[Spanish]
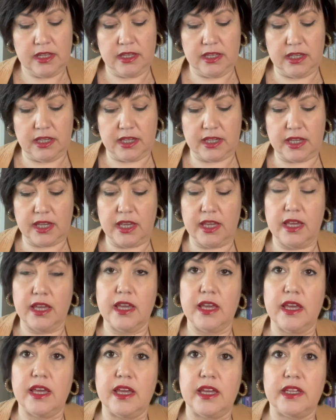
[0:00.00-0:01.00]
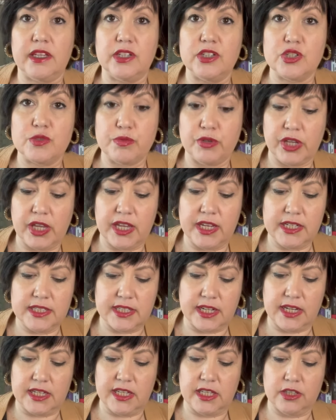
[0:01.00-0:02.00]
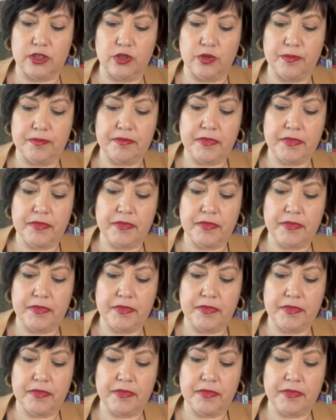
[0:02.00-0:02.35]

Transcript: y que os voy a ir trayendo.